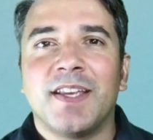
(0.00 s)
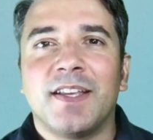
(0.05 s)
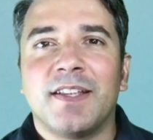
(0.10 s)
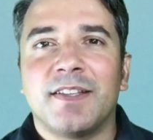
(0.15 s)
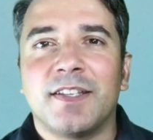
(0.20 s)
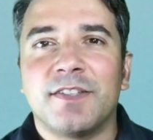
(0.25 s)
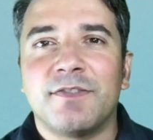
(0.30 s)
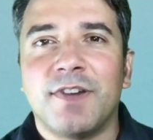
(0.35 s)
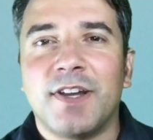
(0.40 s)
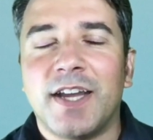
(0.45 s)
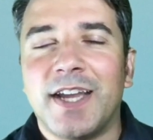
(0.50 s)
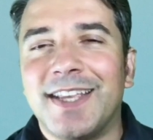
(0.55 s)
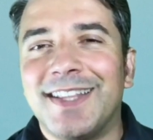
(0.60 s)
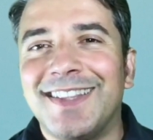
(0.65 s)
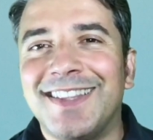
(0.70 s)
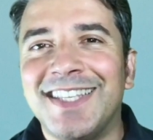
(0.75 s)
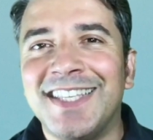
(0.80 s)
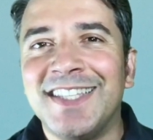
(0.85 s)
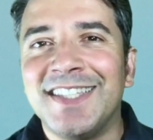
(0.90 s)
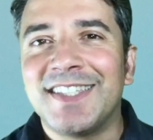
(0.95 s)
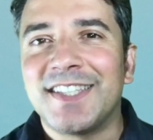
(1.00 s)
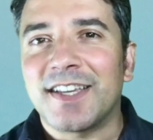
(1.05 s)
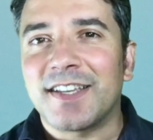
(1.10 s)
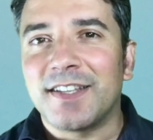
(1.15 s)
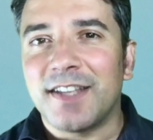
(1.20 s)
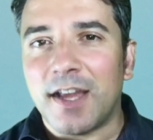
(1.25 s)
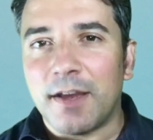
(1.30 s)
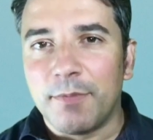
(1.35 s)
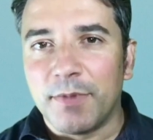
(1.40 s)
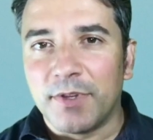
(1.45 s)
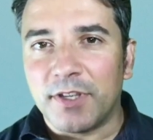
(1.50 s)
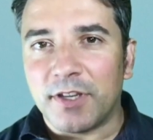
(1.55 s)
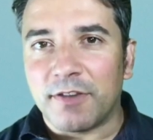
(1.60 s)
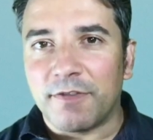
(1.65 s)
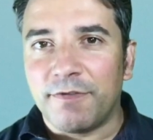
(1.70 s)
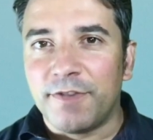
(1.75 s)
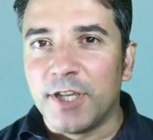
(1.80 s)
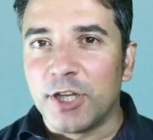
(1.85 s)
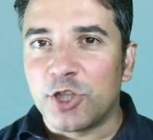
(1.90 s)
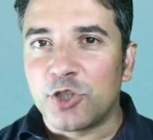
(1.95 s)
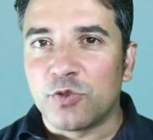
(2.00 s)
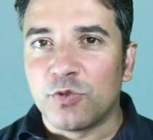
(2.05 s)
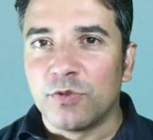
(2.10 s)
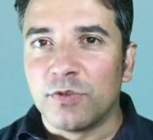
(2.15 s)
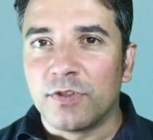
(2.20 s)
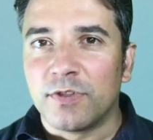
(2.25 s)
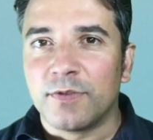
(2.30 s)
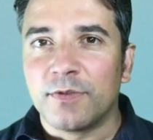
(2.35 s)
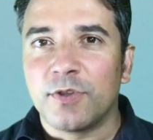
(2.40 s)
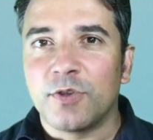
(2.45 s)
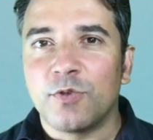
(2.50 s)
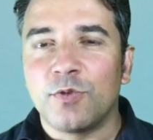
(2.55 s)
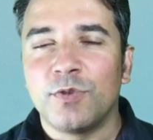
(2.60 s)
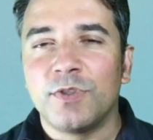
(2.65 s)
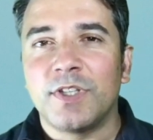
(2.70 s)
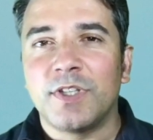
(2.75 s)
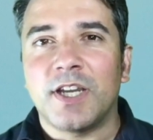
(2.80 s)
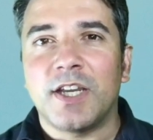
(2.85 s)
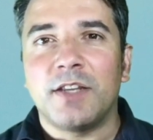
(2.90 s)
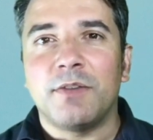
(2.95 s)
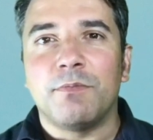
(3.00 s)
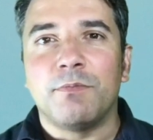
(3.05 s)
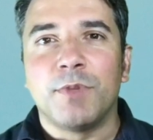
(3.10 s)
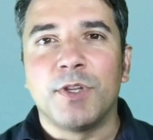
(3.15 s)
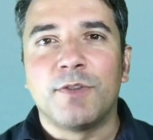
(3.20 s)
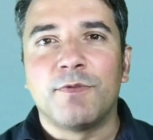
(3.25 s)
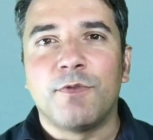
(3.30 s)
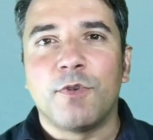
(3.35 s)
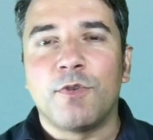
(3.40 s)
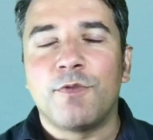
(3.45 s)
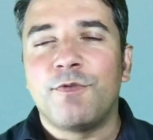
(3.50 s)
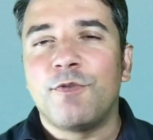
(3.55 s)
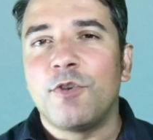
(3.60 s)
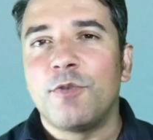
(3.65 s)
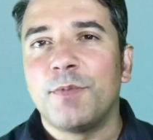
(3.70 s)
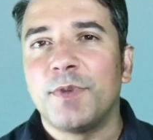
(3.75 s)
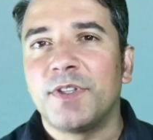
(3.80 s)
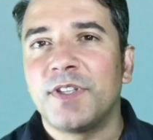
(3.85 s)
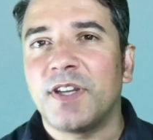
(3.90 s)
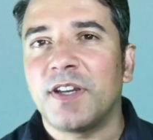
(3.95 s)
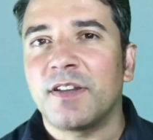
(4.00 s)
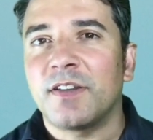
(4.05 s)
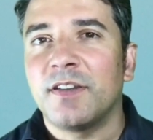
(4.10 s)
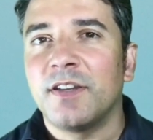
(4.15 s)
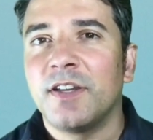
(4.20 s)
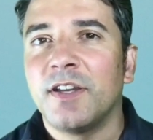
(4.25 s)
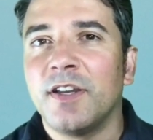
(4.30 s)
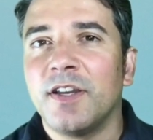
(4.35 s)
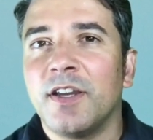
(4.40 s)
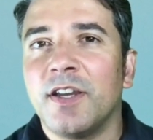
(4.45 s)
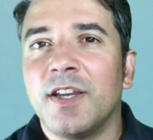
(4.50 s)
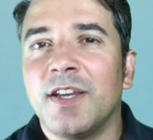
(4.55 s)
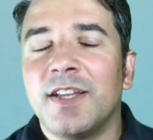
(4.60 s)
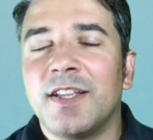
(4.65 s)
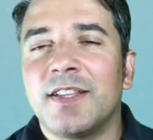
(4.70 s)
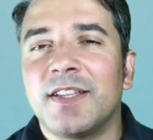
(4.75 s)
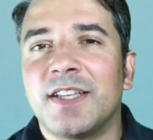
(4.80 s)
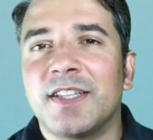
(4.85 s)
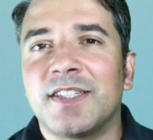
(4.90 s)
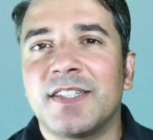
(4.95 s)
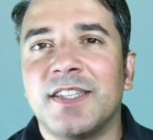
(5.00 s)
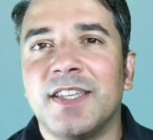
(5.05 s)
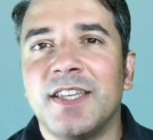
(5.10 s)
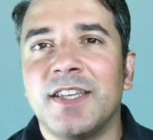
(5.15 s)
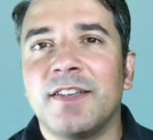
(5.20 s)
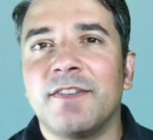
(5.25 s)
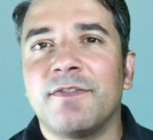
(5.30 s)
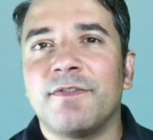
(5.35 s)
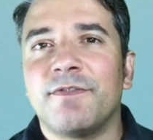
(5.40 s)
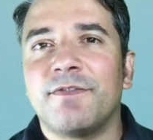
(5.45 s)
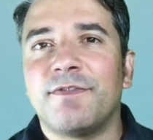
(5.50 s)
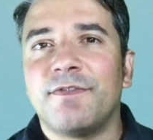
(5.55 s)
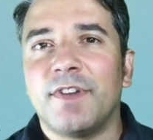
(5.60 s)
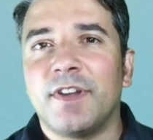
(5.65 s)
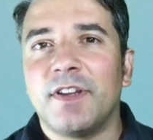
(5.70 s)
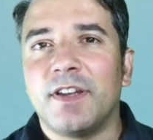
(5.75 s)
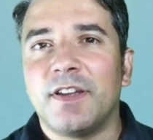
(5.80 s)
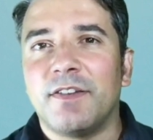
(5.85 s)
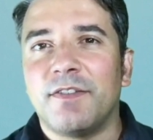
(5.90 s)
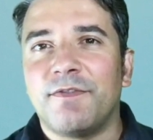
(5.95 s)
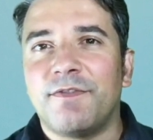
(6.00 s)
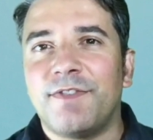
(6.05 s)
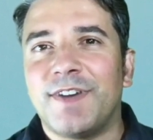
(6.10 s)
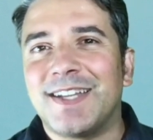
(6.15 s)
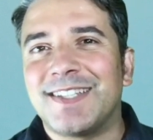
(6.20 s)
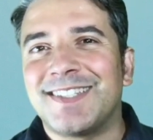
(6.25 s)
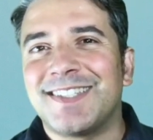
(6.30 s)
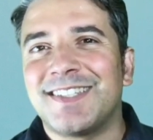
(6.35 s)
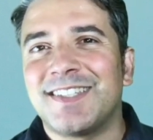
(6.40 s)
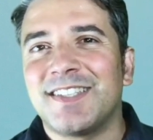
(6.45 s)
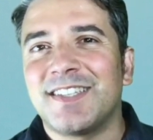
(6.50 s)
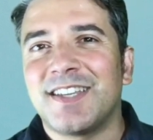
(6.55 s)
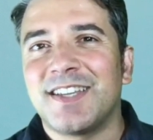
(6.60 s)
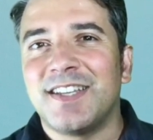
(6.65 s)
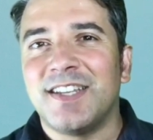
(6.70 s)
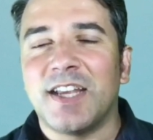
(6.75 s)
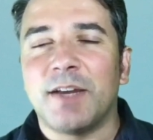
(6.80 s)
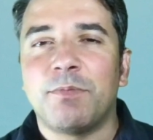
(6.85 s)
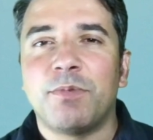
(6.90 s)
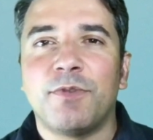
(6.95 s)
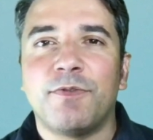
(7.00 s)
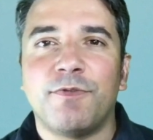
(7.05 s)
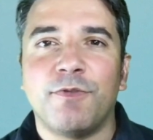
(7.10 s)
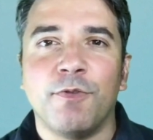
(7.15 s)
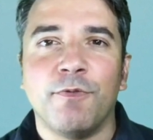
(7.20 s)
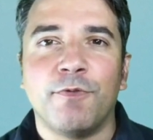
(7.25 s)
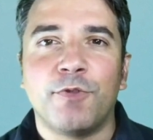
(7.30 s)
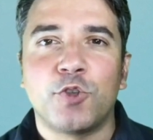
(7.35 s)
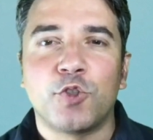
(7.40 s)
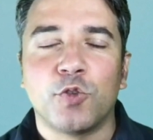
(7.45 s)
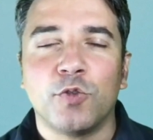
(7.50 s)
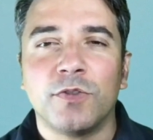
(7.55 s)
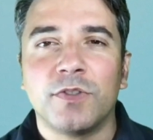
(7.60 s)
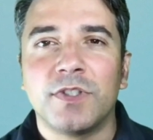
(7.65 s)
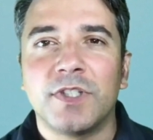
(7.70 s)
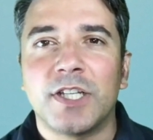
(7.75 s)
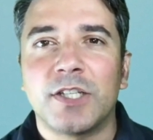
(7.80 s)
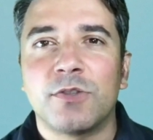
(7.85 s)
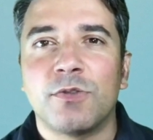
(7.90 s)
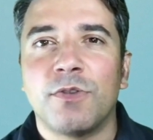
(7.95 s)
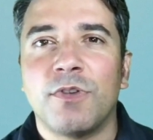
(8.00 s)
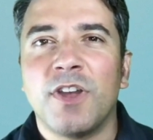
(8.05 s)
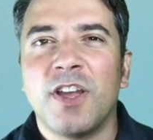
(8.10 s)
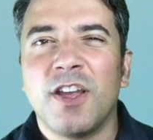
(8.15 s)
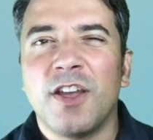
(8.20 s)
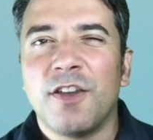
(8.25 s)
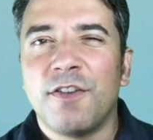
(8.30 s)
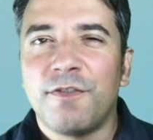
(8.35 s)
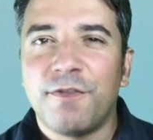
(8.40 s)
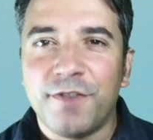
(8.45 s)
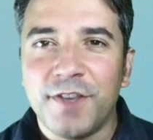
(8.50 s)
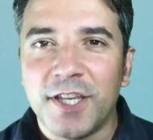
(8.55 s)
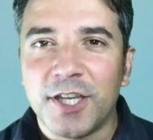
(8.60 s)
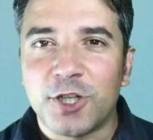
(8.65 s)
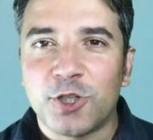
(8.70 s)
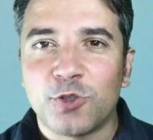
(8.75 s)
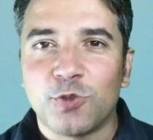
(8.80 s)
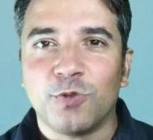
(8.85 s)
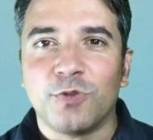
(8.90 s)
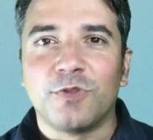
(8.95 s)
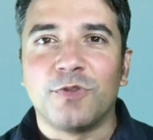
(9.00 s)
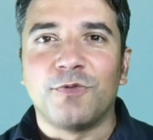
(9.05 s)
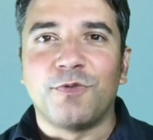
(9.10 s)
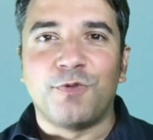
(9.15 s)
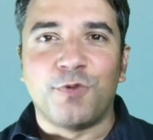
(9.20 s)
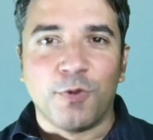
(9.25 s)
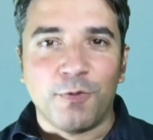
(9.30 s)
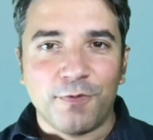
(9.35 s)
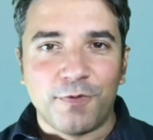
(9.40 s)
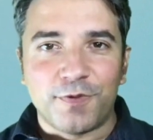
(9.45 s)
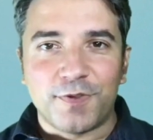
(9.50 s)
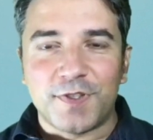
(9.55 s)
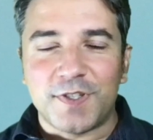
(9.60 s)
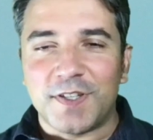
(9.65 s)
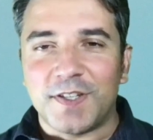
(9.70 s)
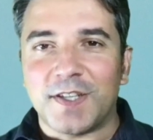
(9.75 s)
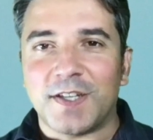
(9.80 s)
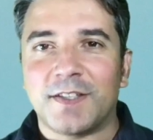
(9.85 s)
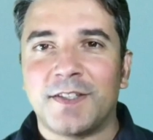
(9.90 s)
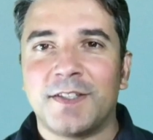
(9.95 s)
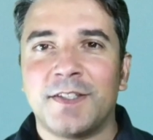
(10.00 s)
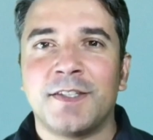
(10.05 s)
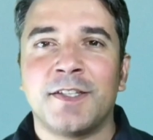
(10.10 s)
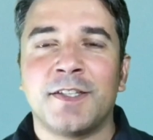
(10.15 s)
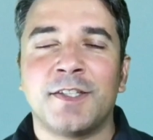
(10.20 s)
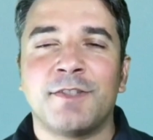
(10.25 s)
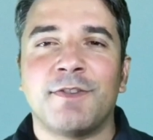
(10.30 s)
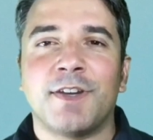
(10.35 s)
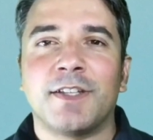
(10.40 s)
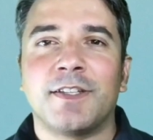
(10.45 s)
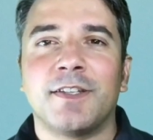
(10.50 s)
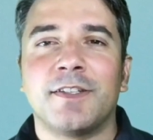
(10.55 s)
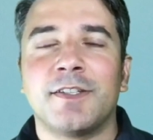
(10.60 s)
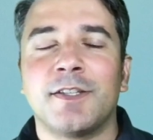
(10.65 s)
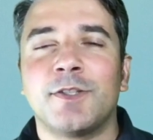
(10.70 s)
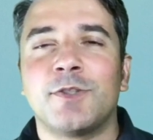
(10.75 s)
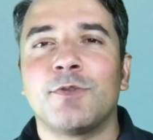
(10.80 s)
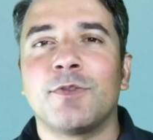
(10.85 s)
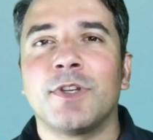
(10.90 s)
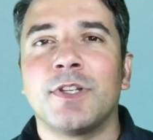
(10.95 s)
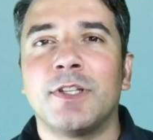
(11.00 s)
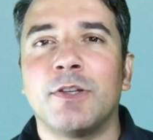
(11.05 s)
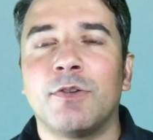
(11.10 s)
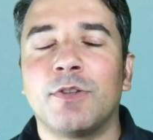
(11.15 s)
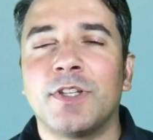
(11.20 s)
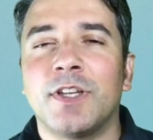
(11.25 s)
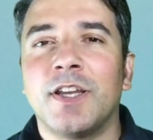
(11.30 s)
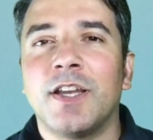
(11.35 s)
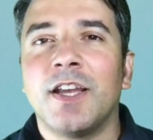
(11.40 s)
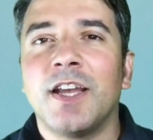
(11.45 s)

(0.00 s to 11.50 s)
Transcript: Das war ein Dienstagnachmittag vier Stunden und ein Mittwochvormittag. Das ging fast knapp fünf Stunden, also vier Stunden 50 hat diese zweite Sitzung gedauert.